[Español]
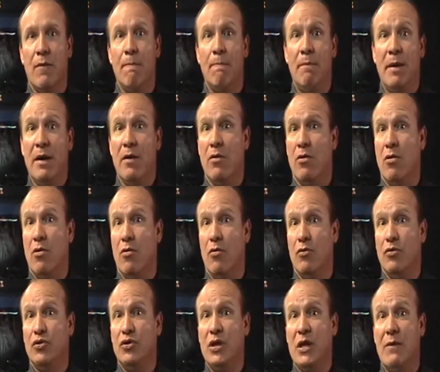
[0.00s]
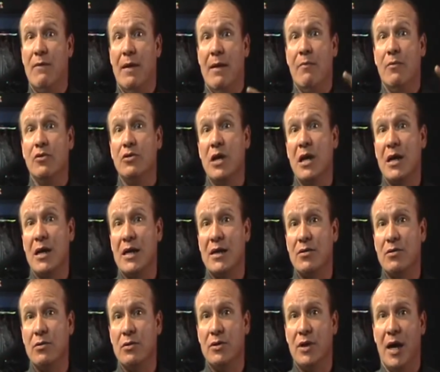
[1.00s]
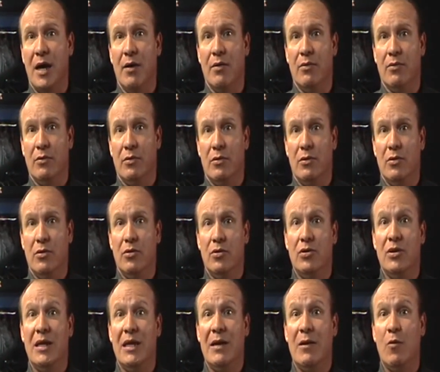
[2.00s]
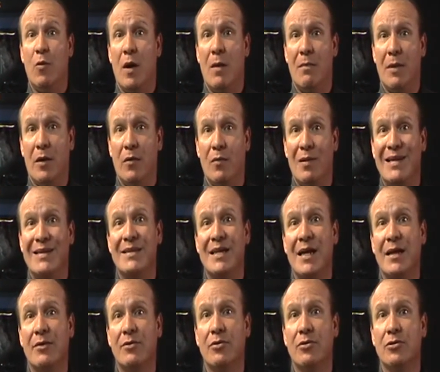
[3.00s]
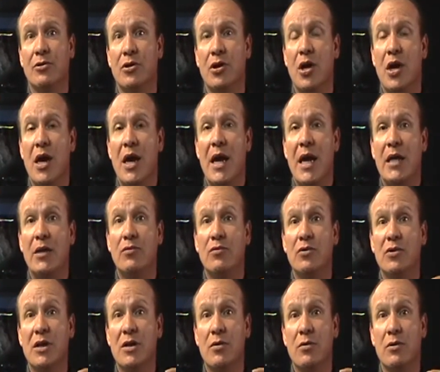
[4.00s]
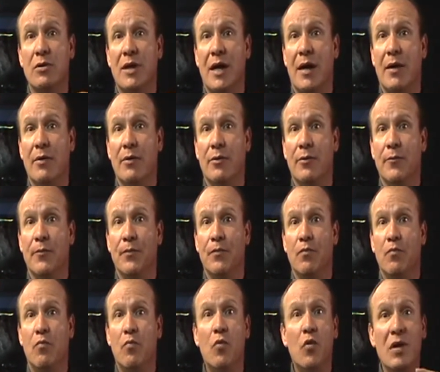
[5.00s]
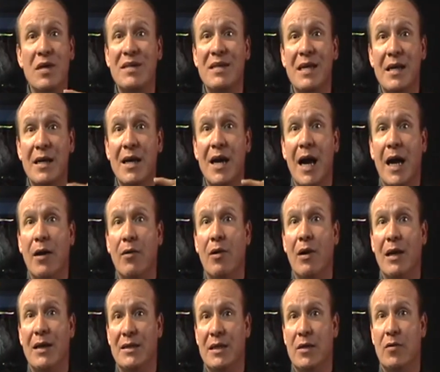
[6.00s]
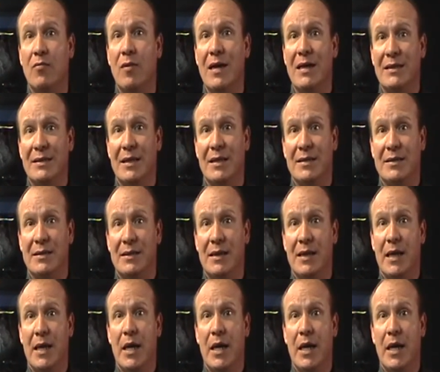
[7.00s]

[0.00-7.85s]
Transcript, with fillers: Pero si vemos el resultado de Juan Manuel Santos, es un resultado muy cercano a las encuestas.